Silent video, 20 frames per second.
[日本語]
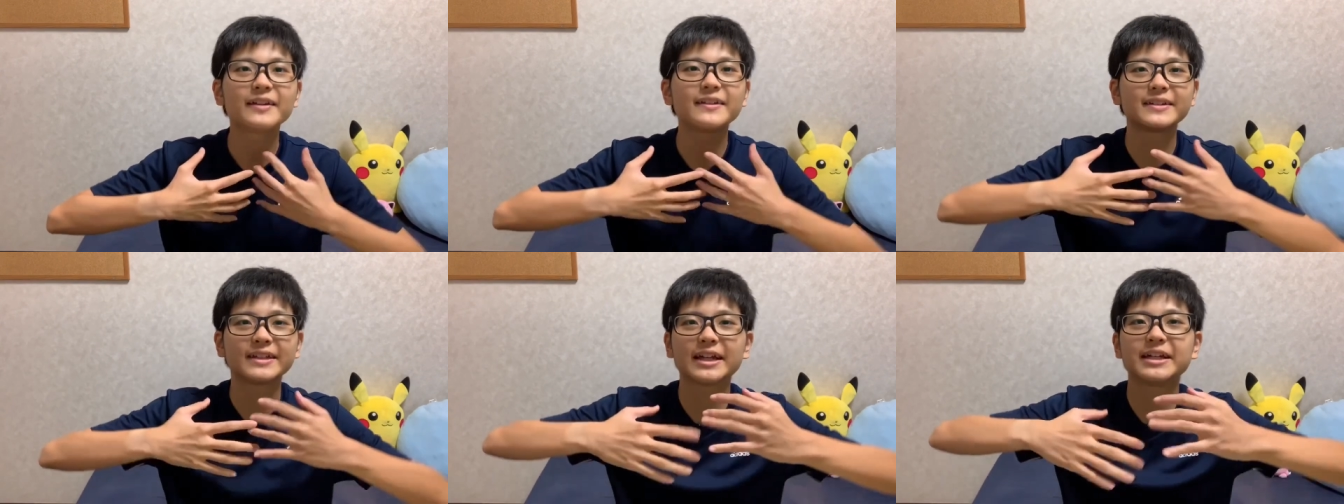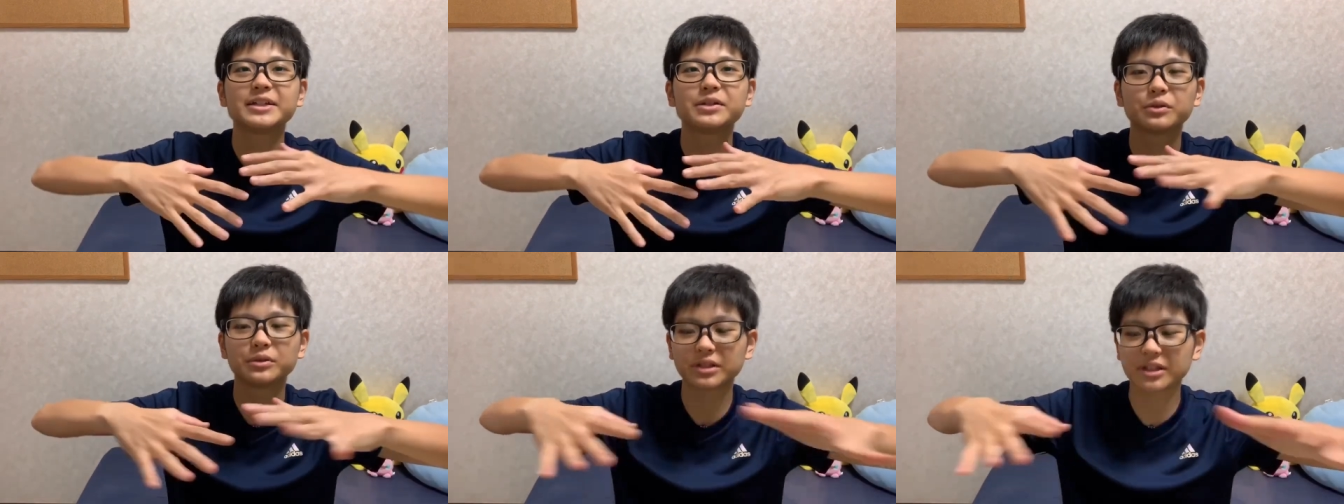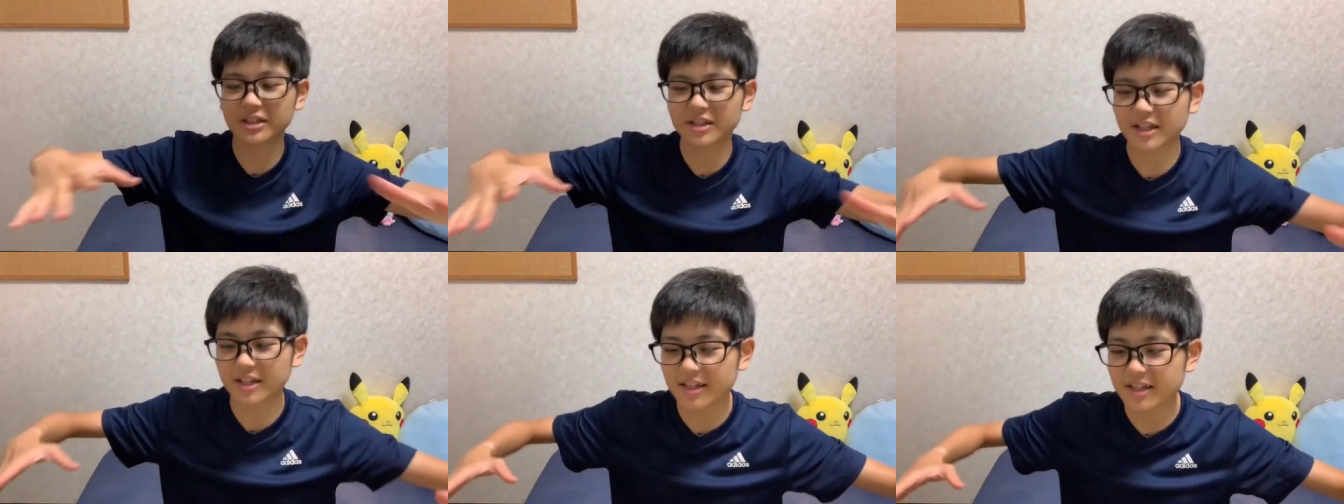では代表
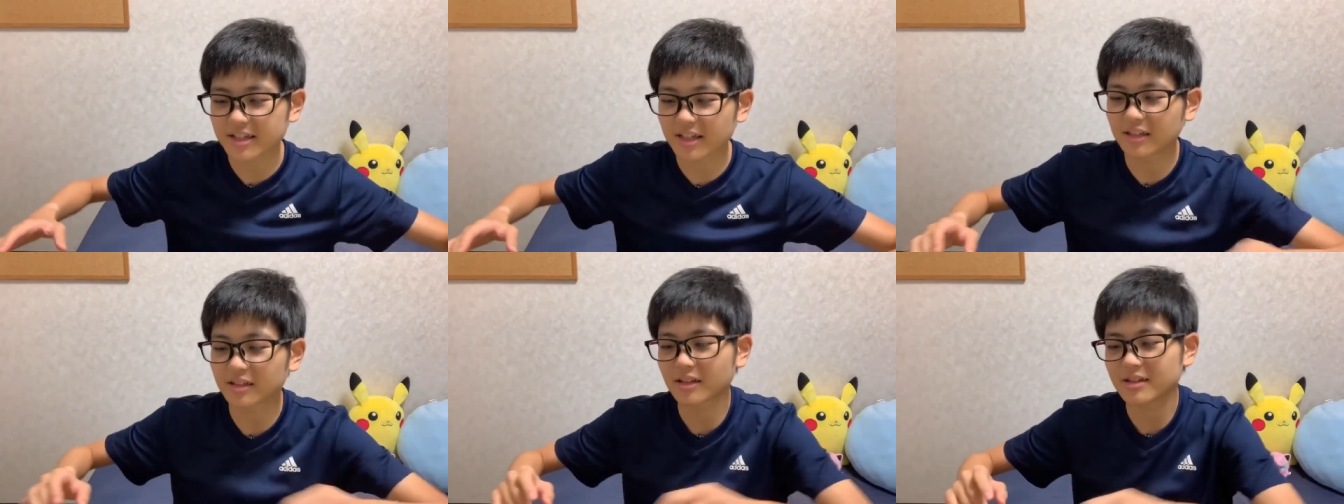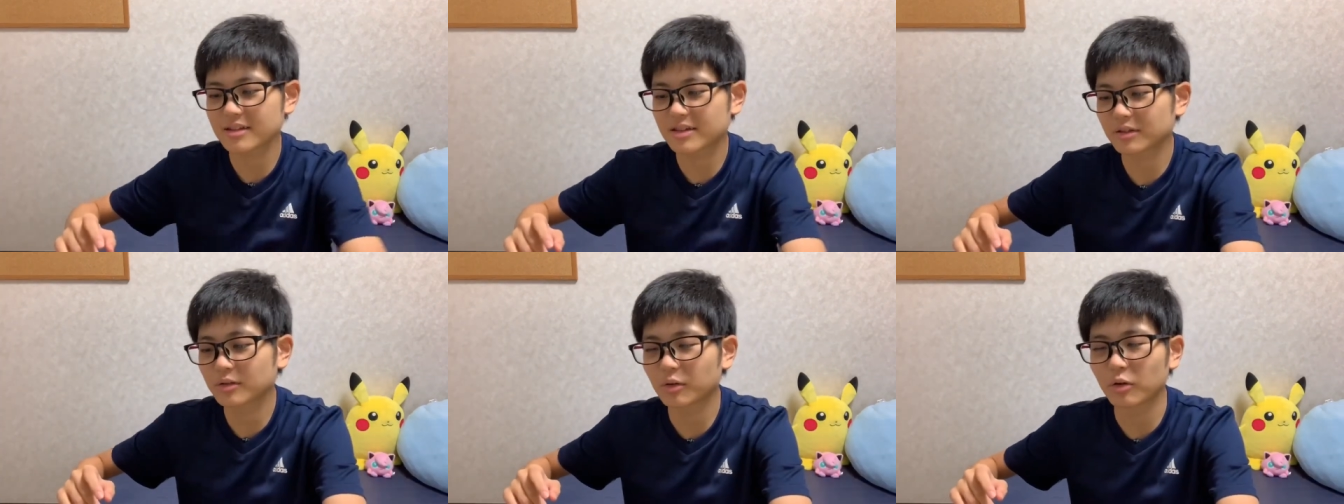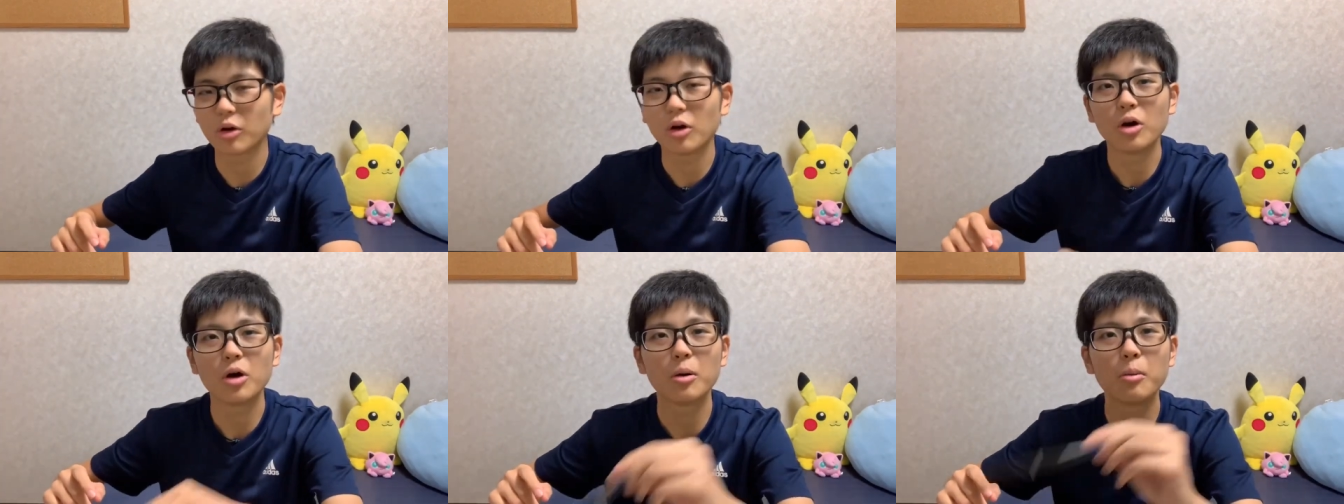的な例なんですけ
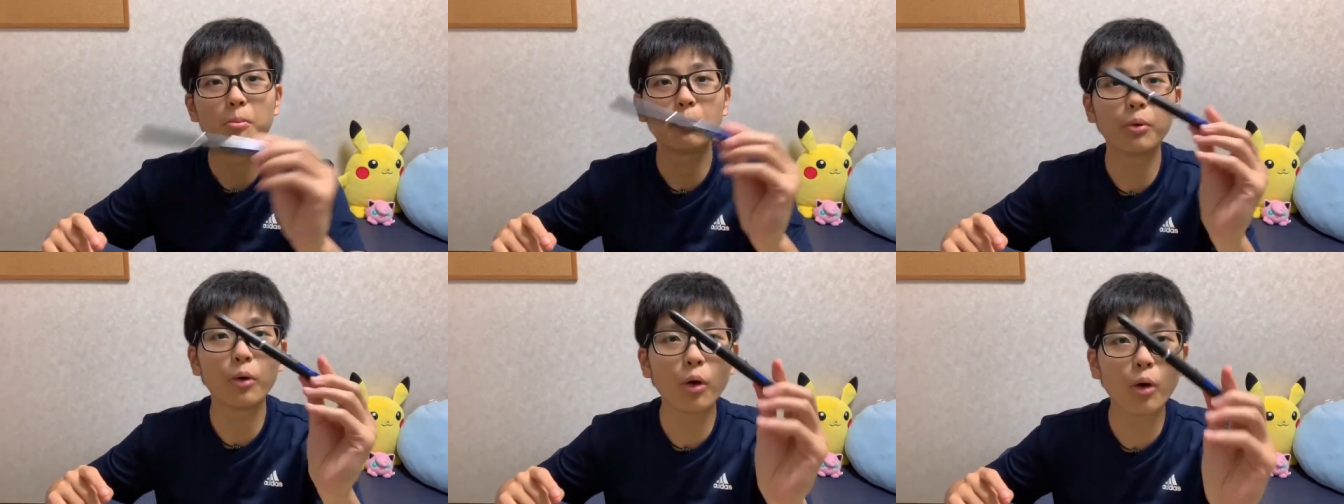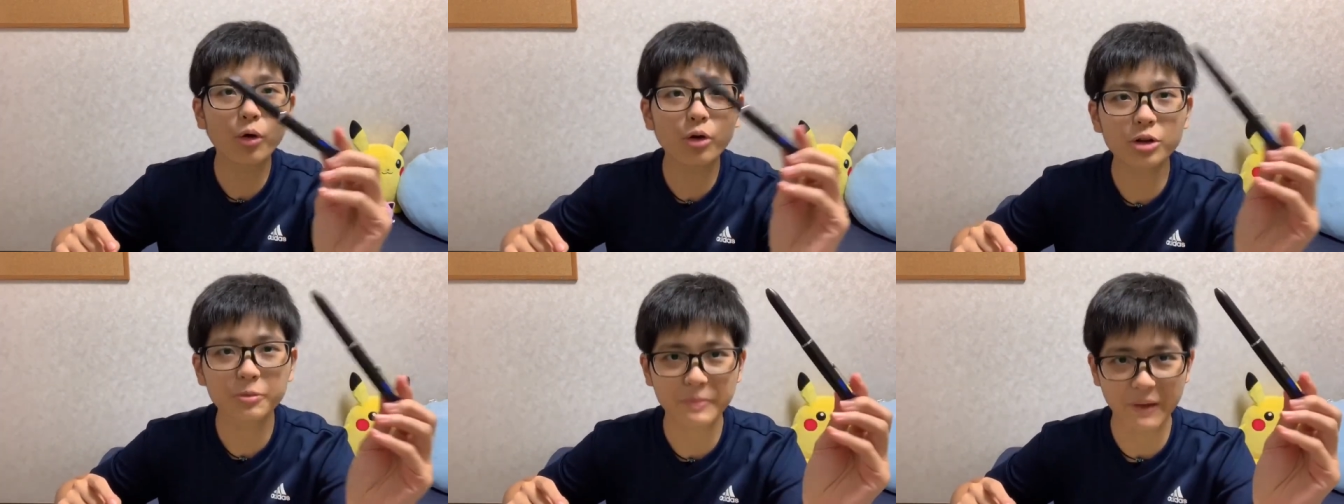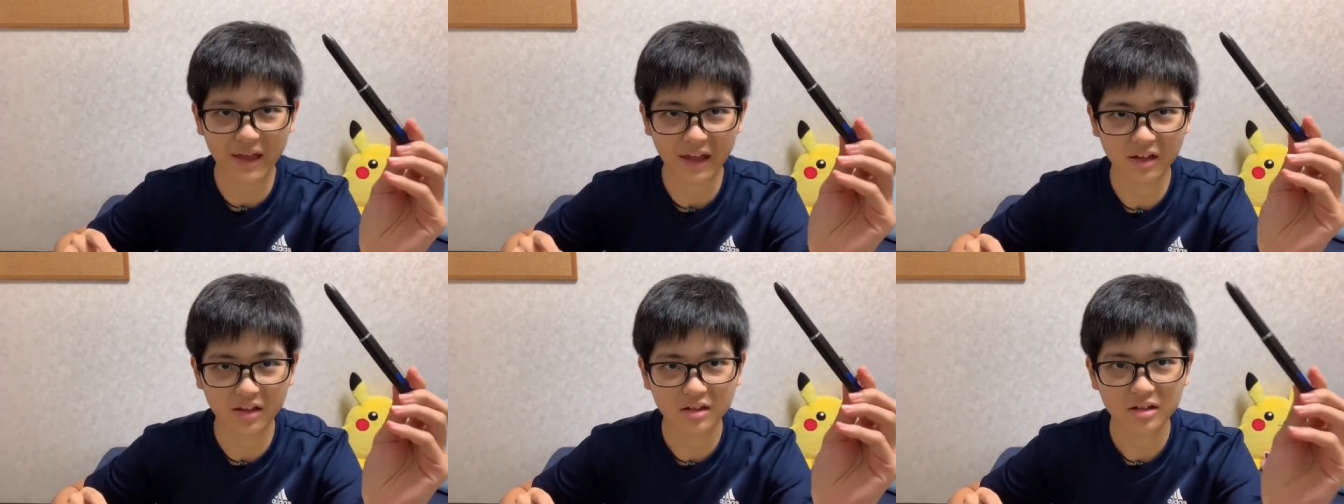ど、
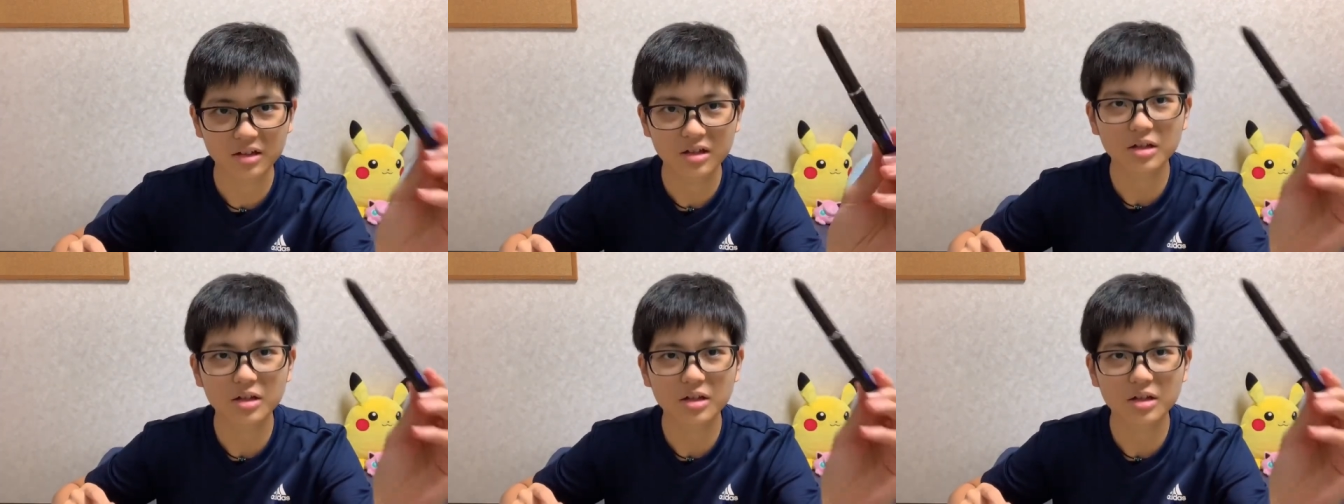ボールペン。